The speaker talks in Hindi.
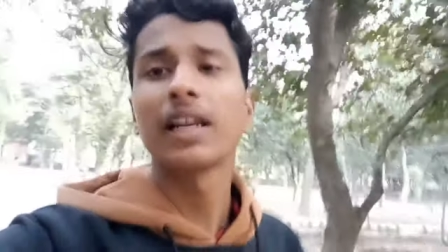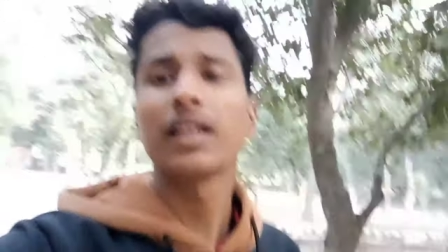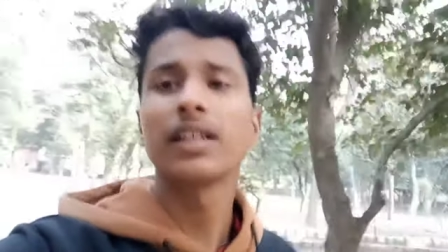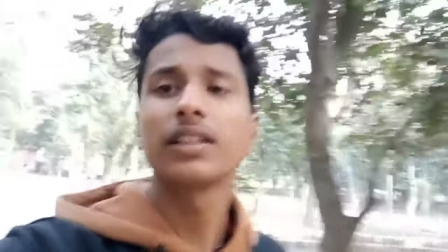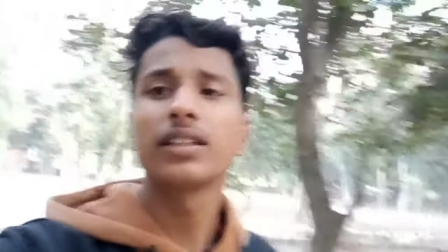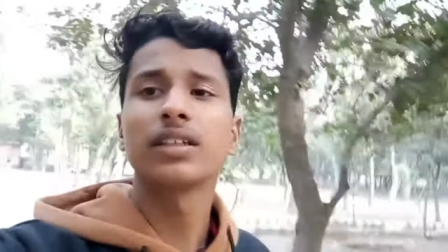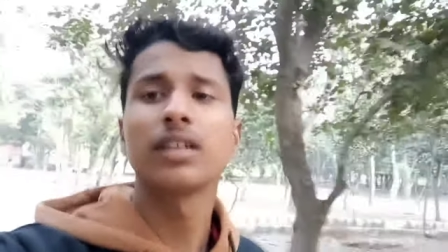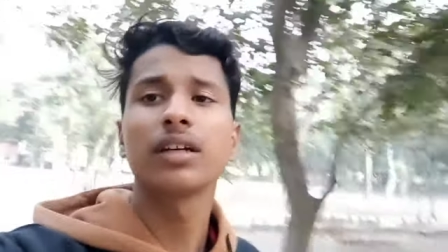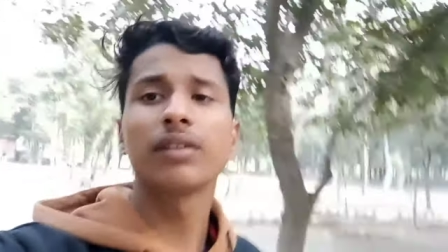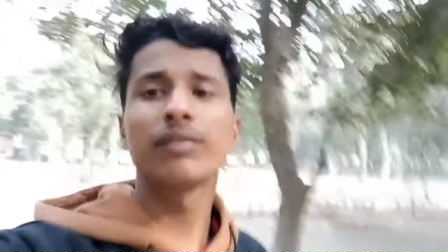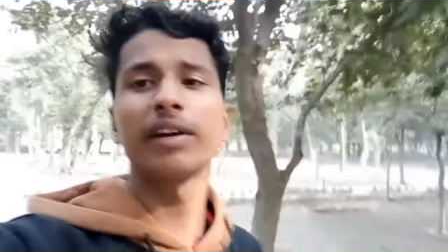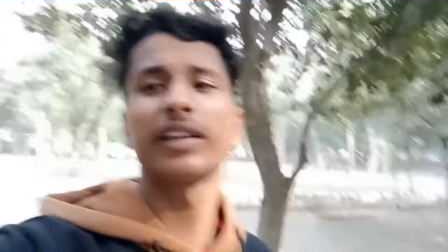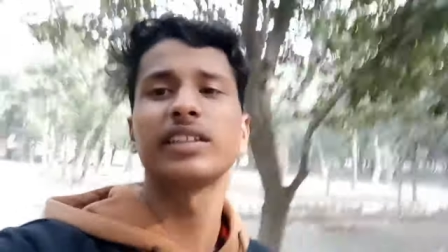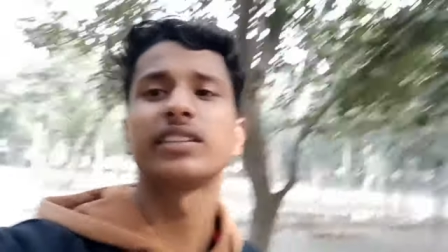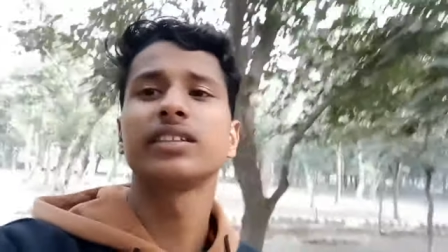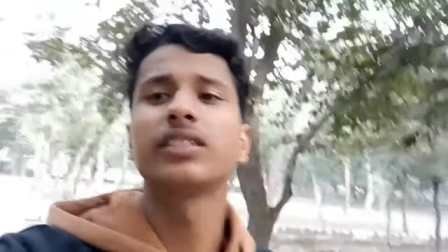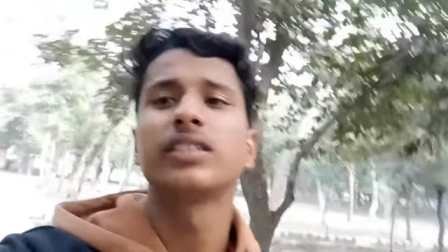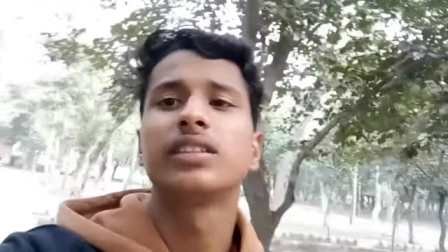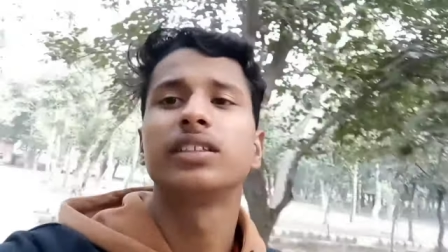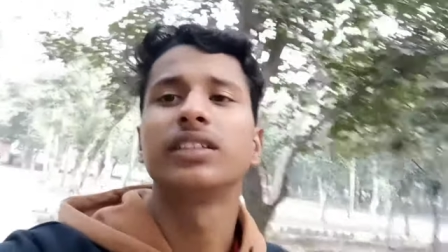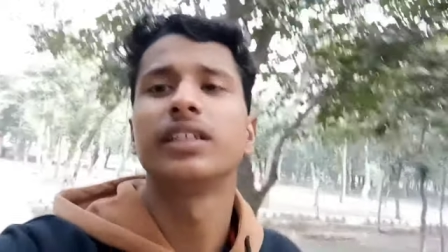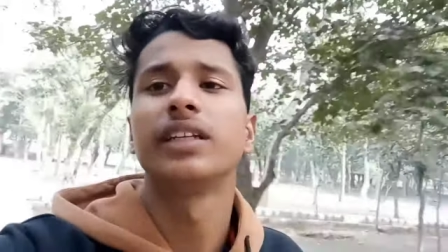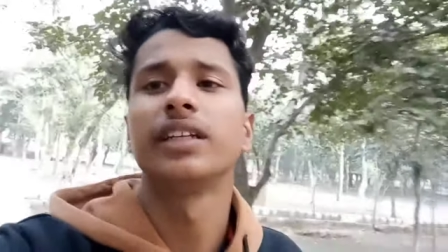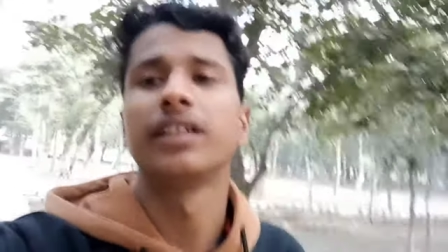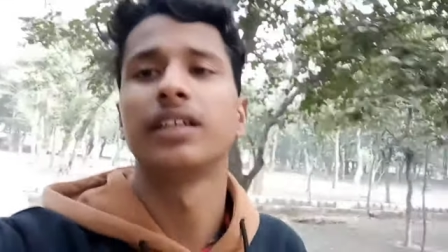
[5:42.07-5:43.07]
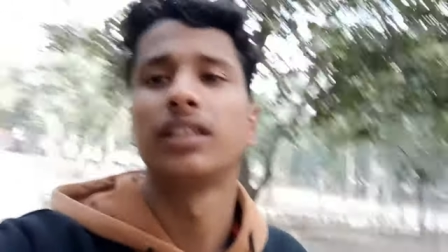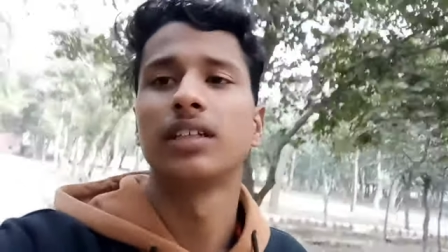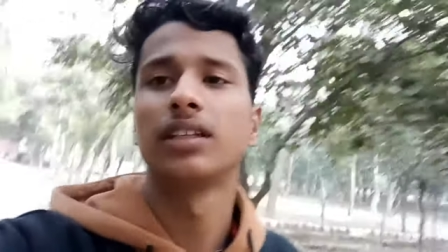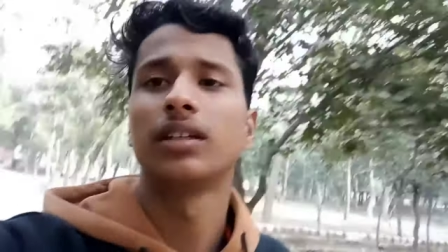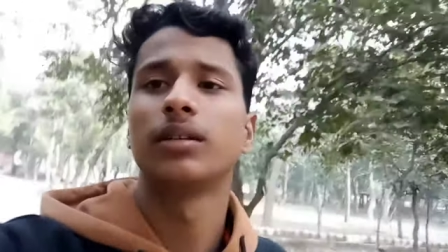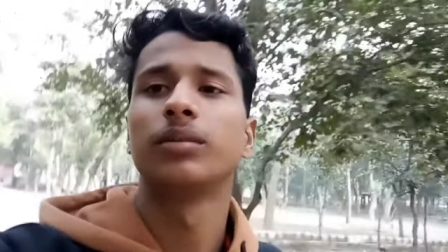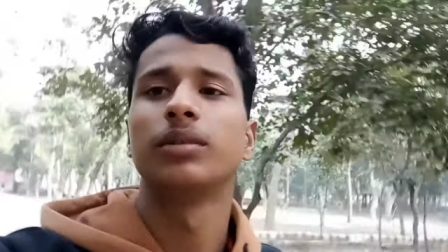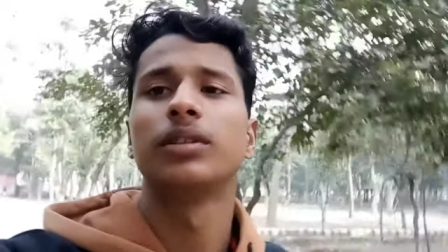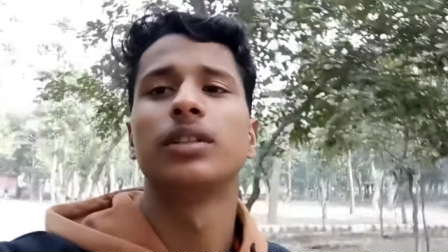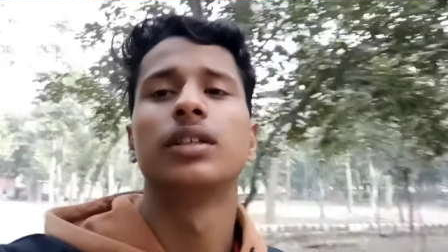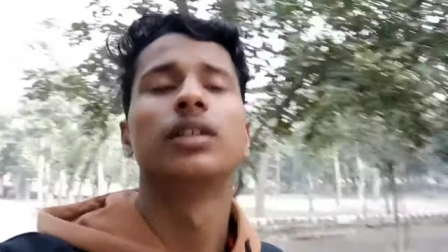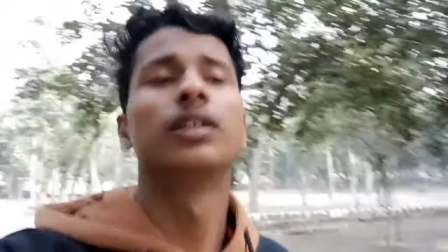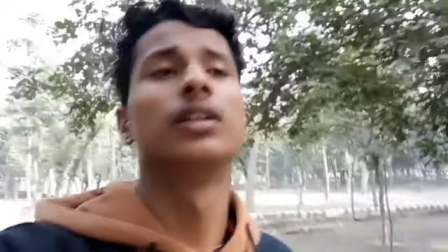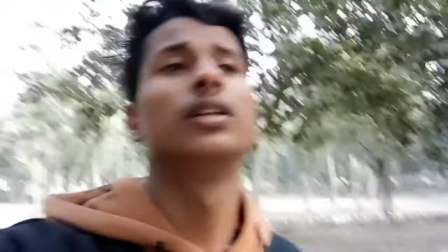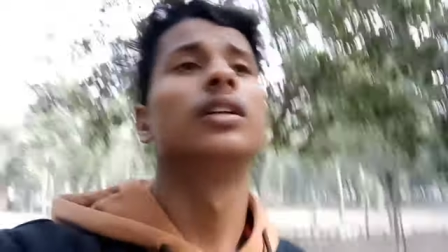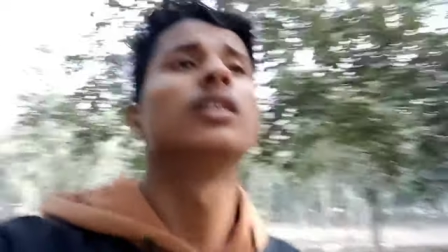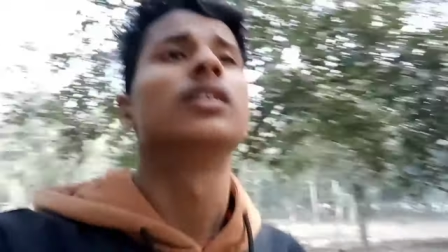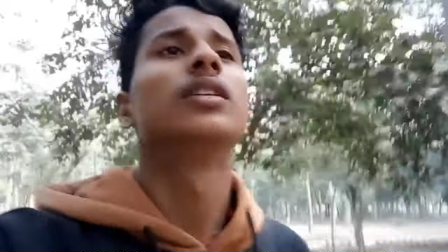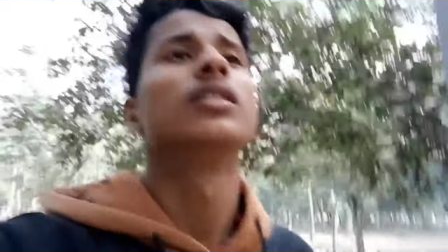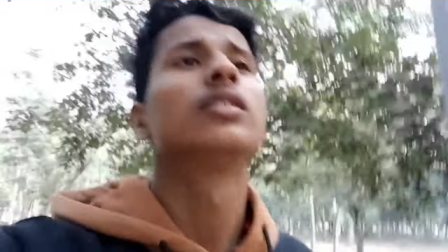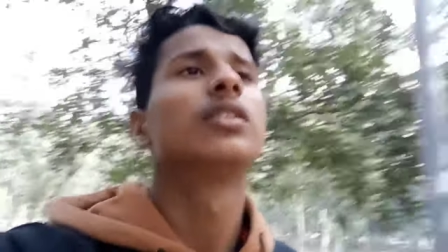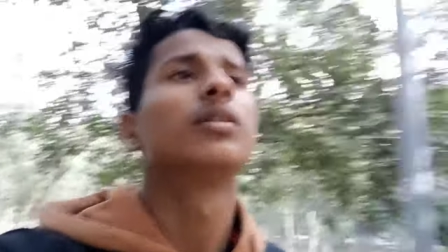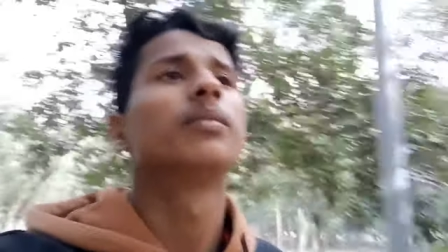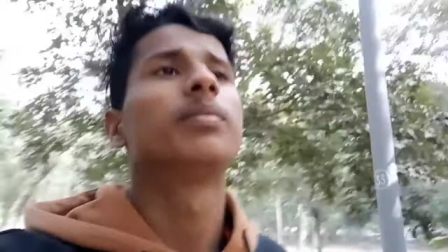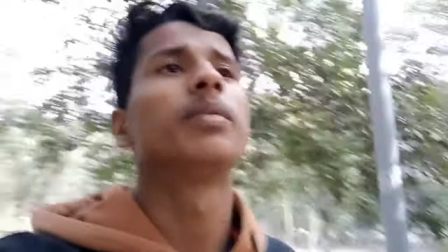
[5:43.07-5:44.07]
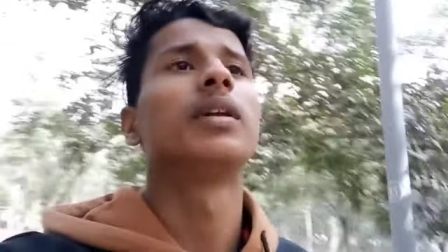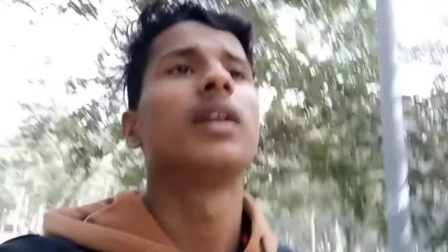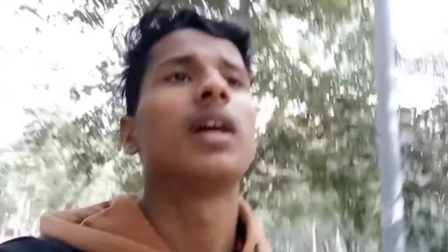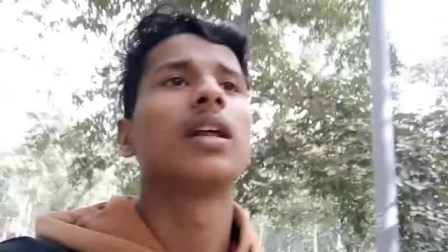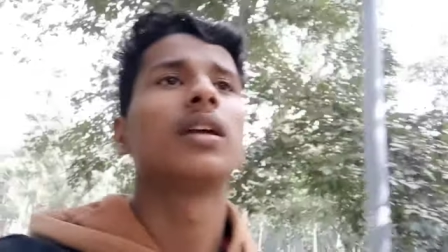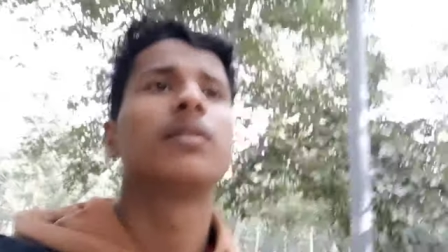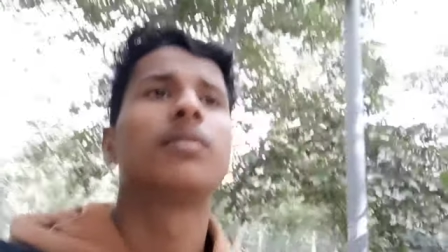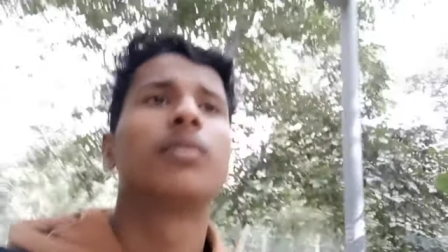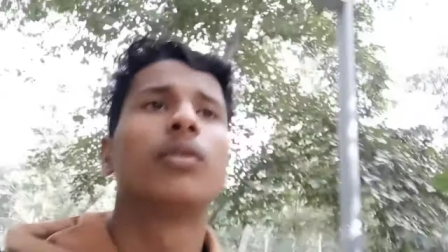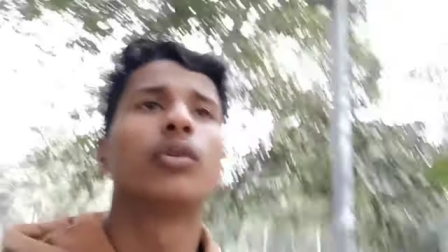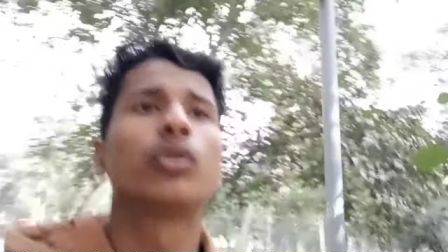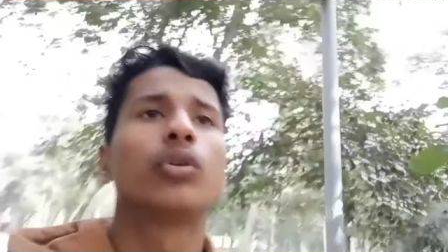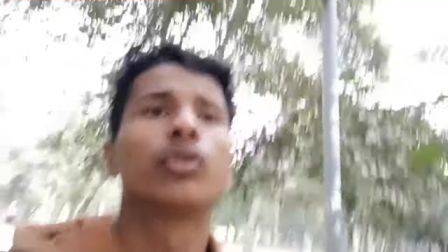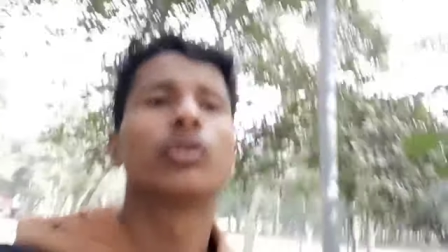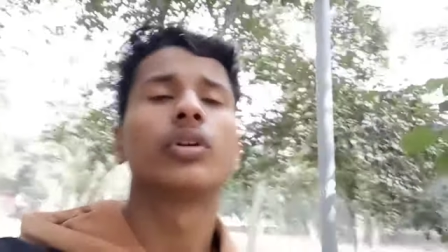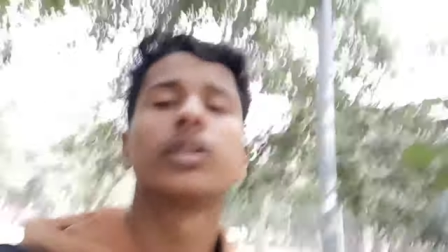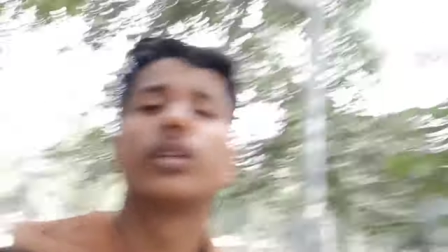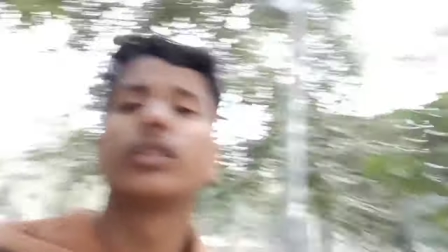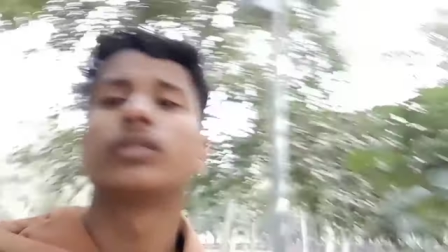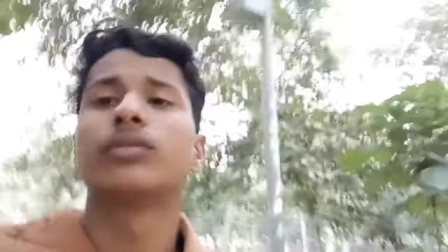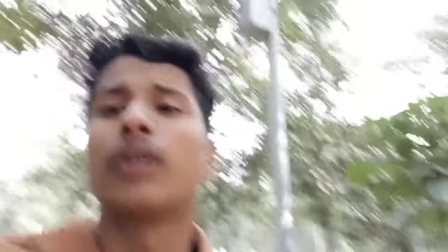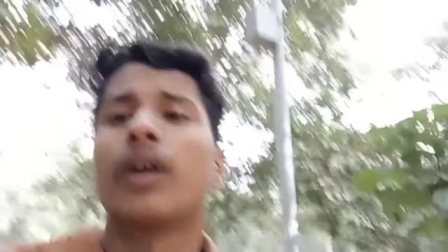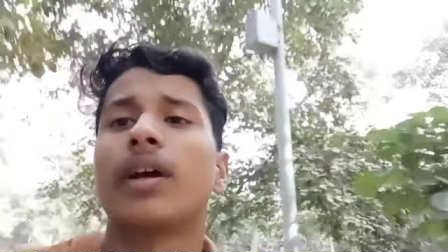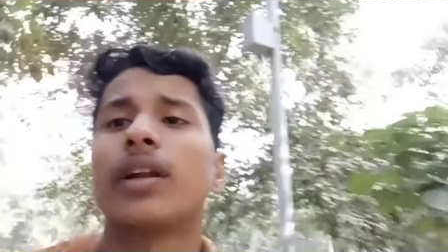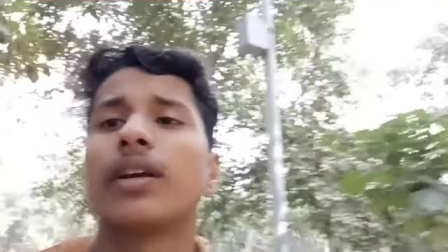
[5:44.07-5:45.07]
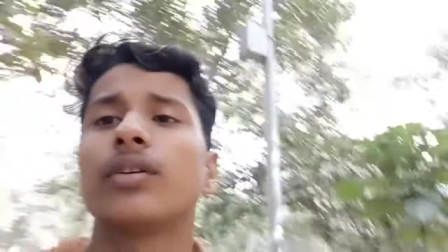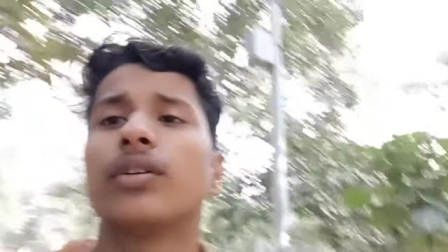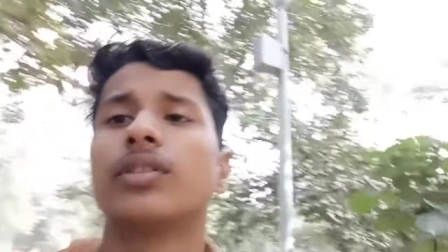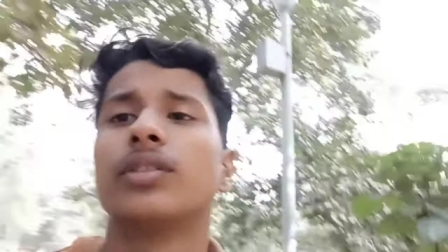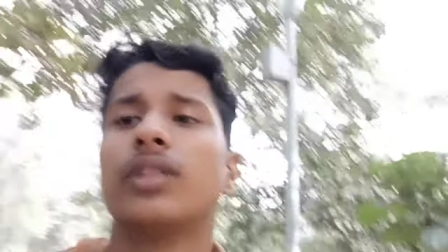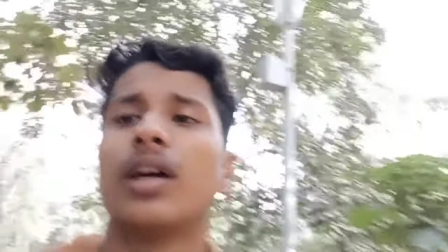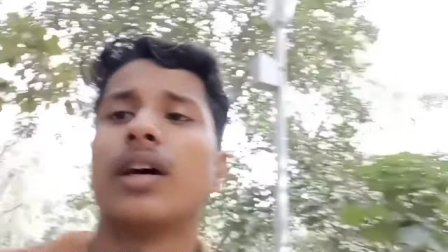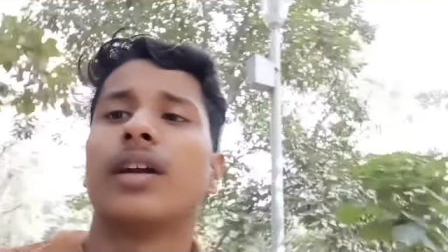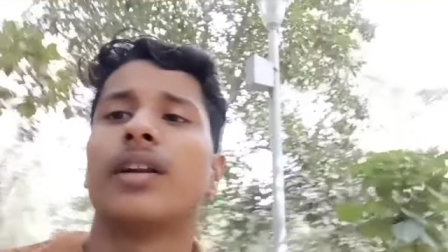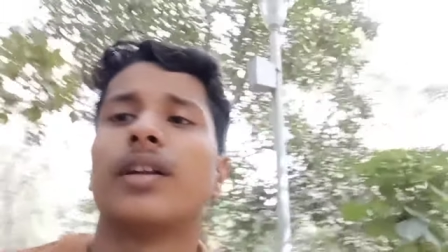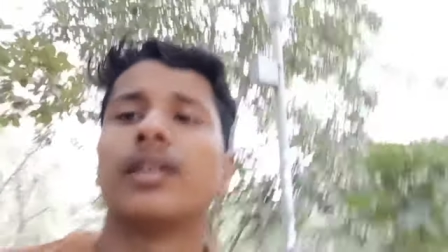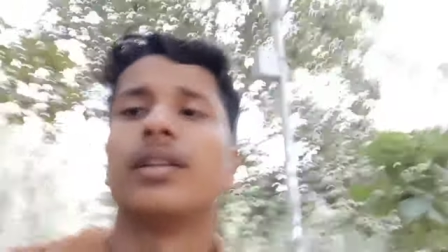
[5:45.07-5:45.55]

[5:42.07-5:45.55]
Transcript: पहले थी ना वैसा सीन नहीं है अभी तो फिलहाल फ़ोटो खिंचवा रहे हैं और जा